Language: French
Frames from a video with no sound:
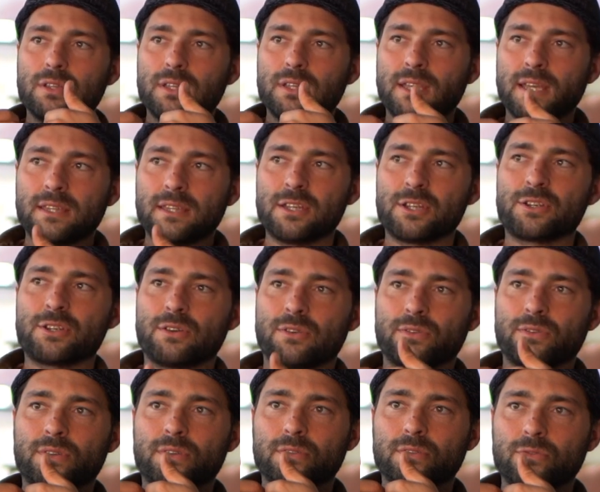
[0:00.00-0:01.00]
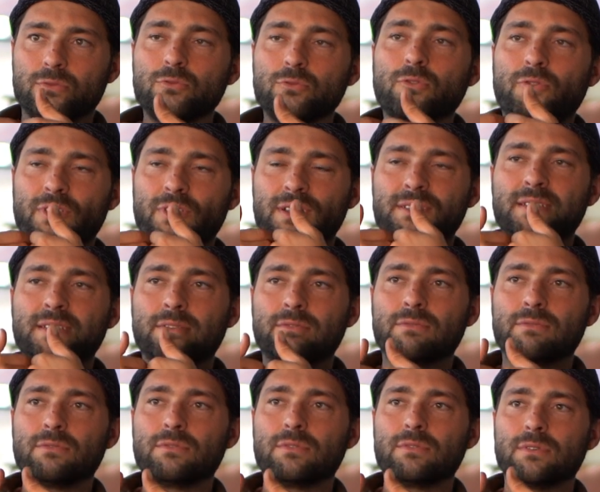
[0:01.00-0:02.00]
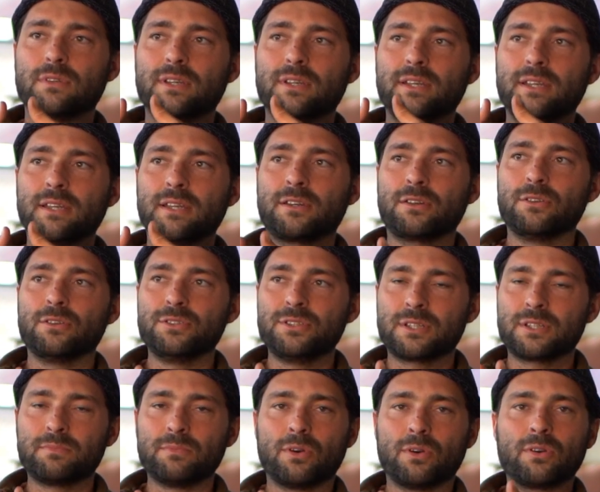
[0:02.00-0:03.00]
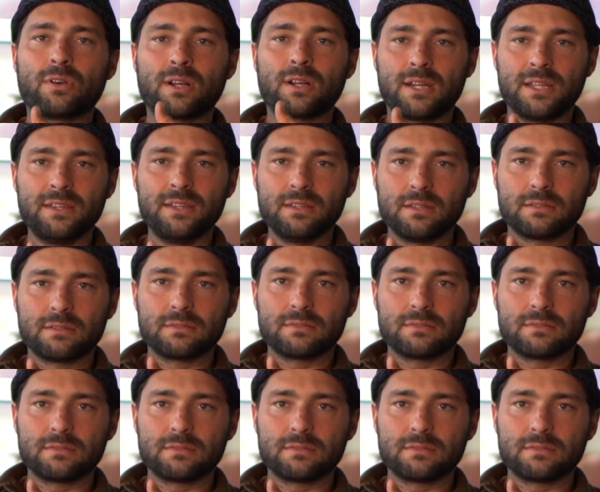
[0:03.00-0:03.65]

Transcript: il y a des gens, nous, on fait un savon écologiquement clean,